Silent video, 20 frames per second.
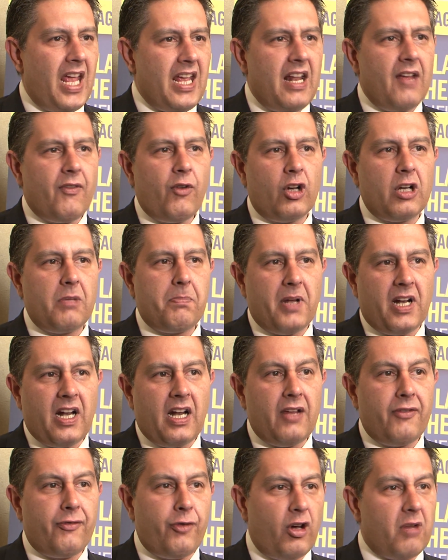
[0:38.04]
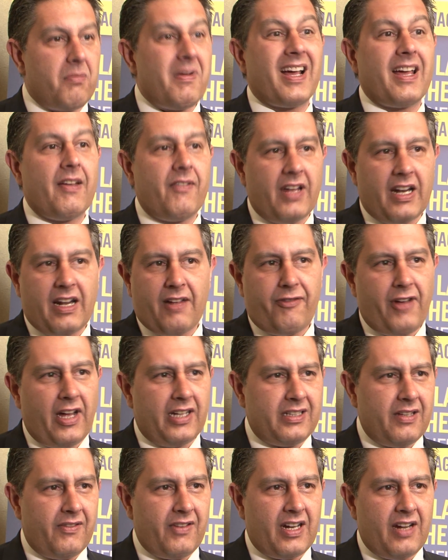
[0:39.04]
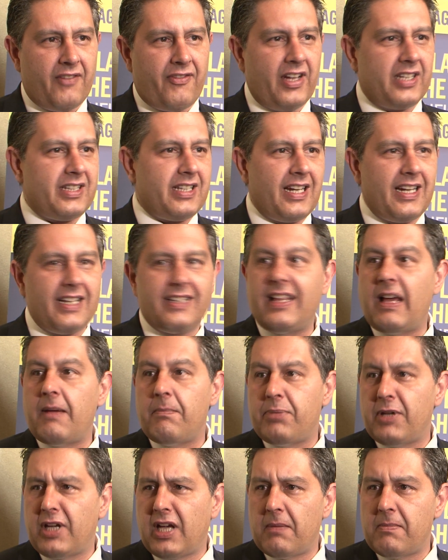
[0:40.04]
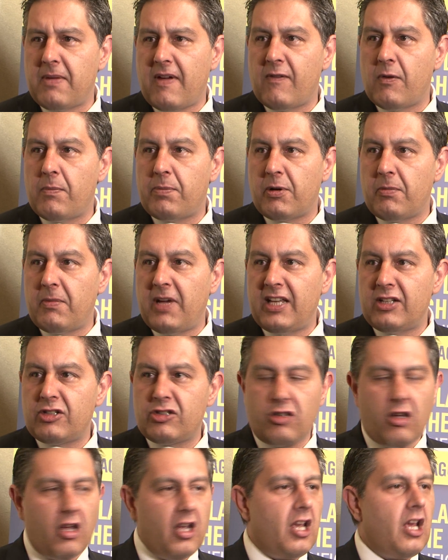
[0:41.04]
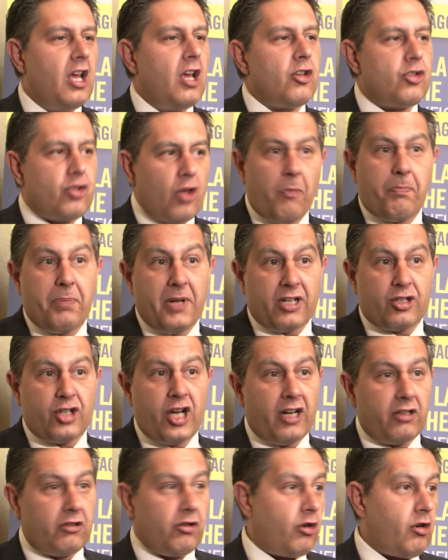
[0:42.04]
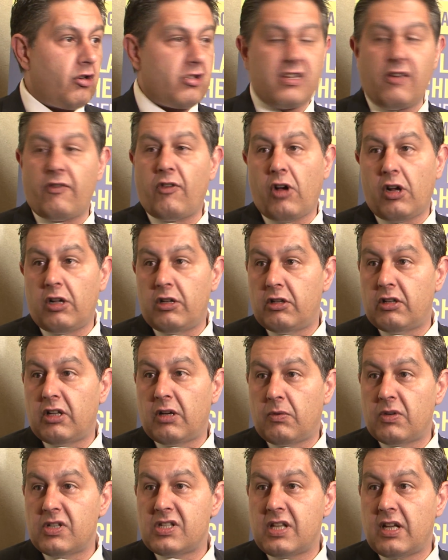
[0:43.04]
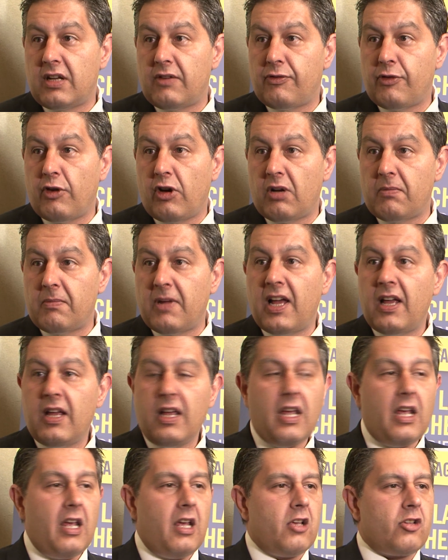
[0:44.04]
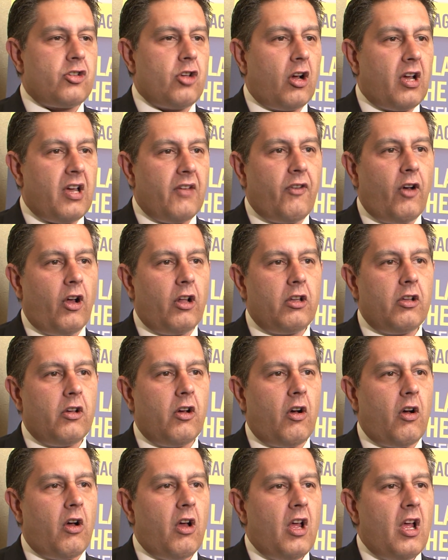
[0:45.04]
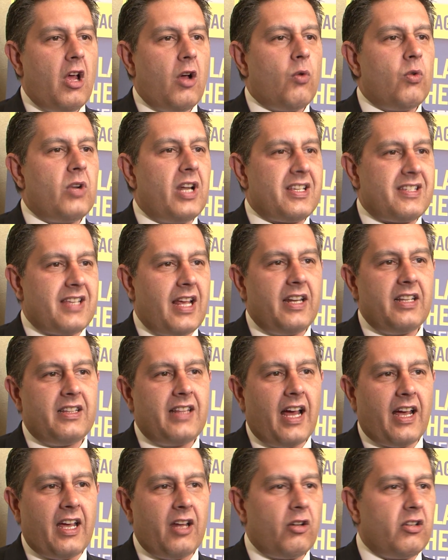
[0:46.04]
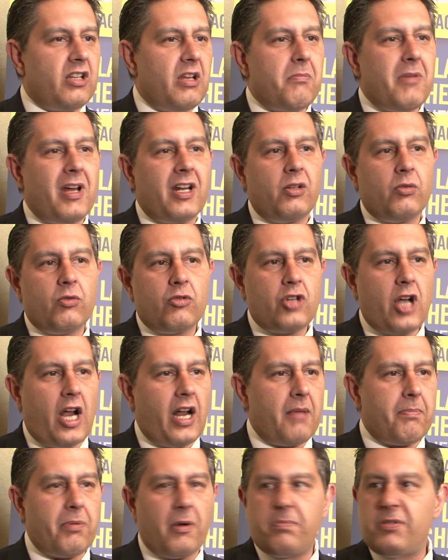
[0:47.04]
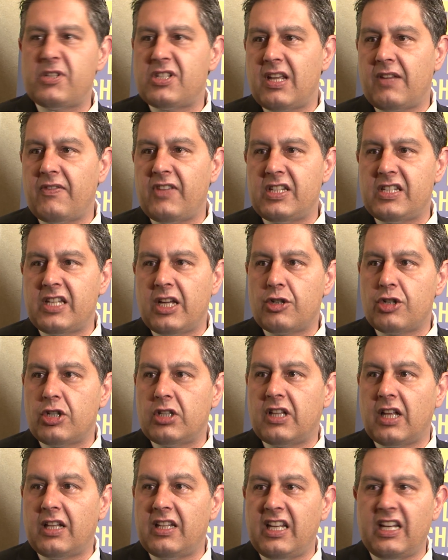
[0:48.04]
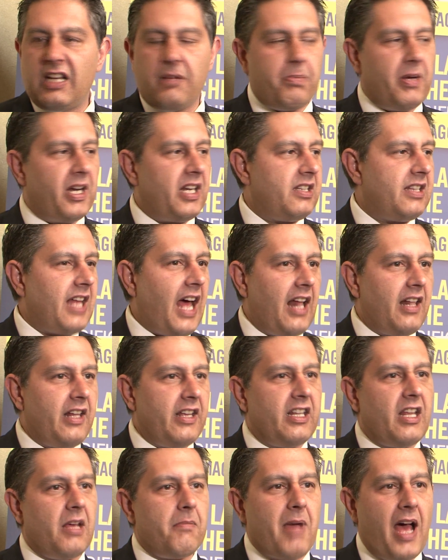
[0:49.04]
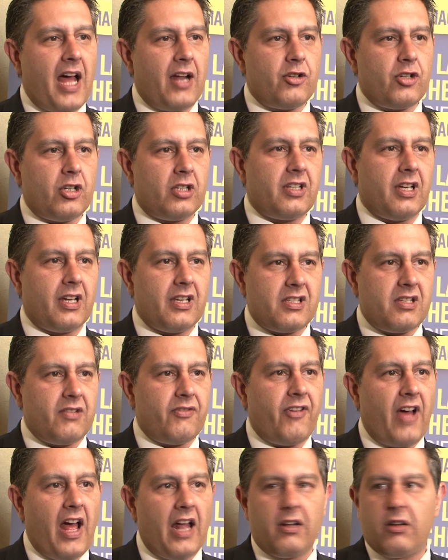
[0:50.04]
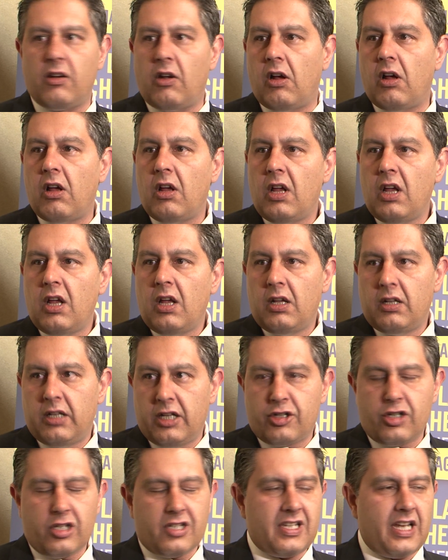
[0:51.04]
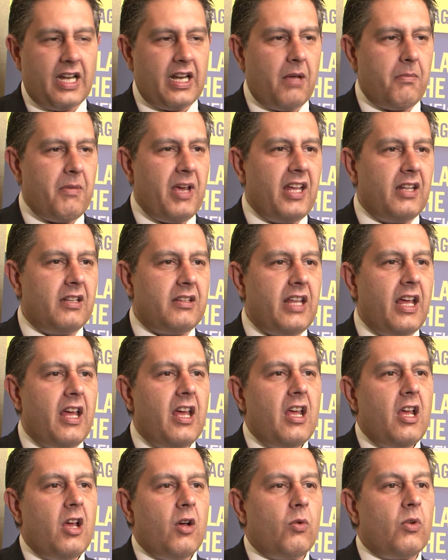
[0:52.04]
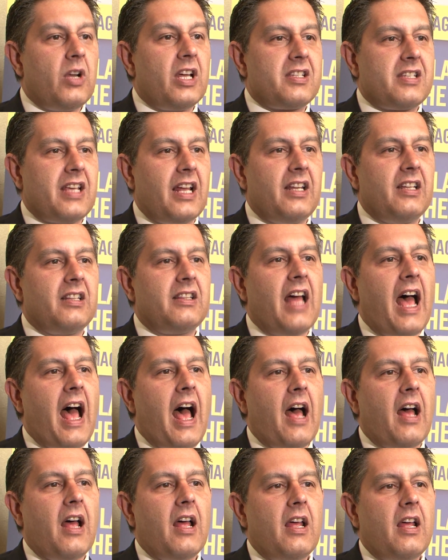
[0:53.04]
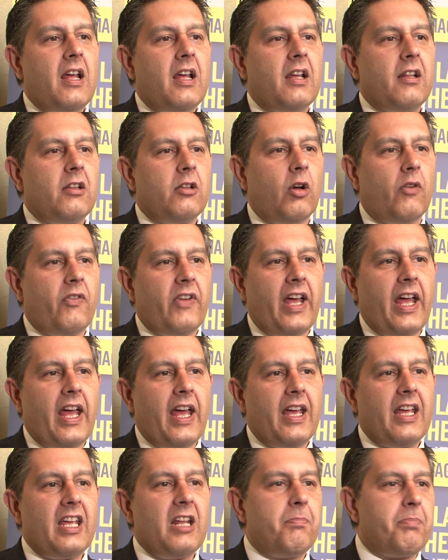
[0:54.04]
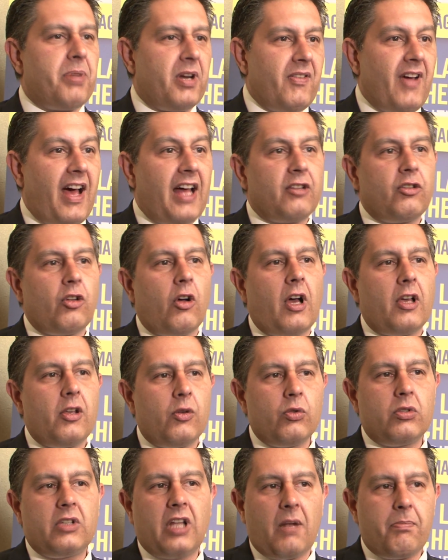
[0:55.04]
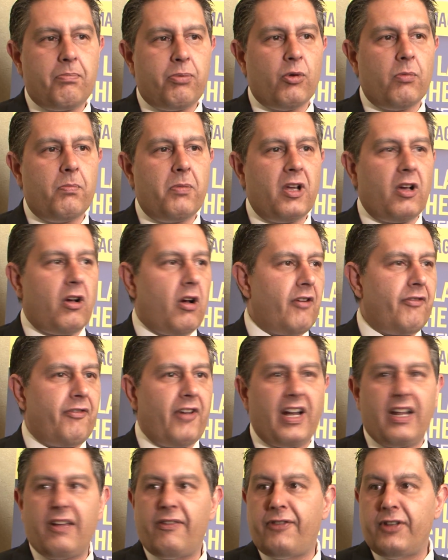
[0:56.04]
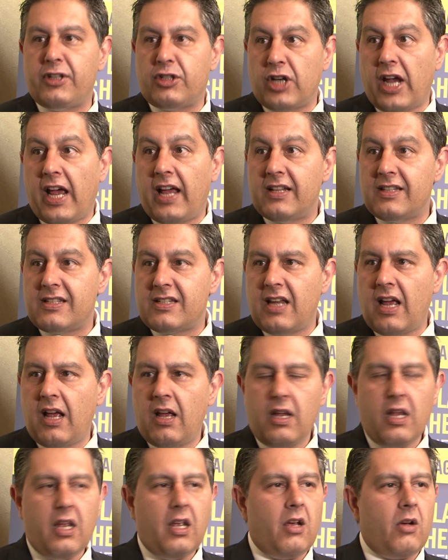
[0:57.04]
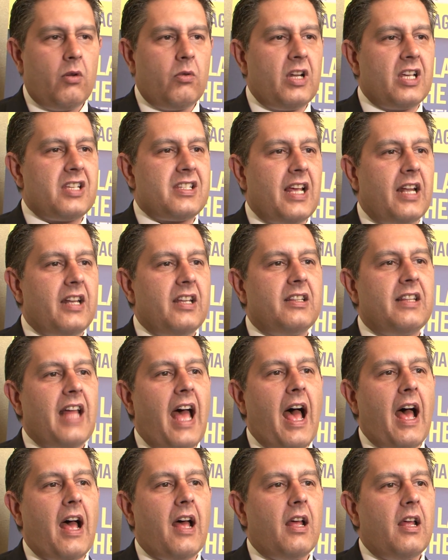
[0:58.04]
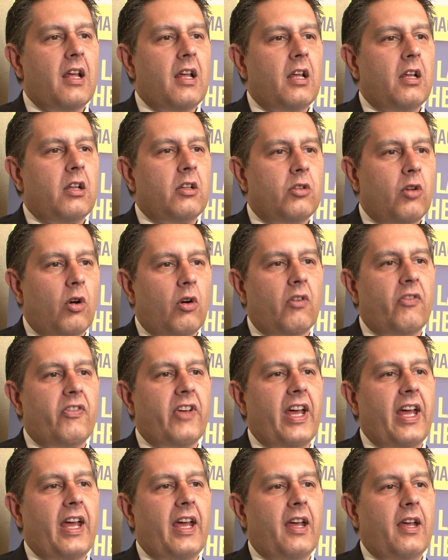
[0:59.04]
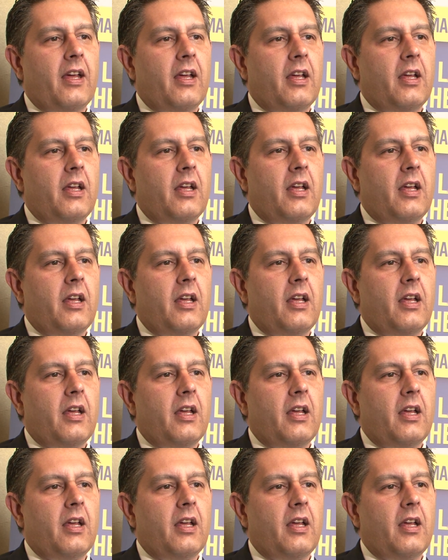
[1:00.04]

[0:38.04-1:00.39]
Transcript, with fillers: i lavori per la riforma che verrà fatta e verrà fatta nei tempi che abbiamo promesso. So per certo cosa voglio da questa riforma. So che voglio una sanità che non debba rinunciare ai propri servizi ai cittadini per i tagli dei budget che si fanno necessariamente, una sanità dove il privato aiuta il pubblico a fare efficienza, una sanità dove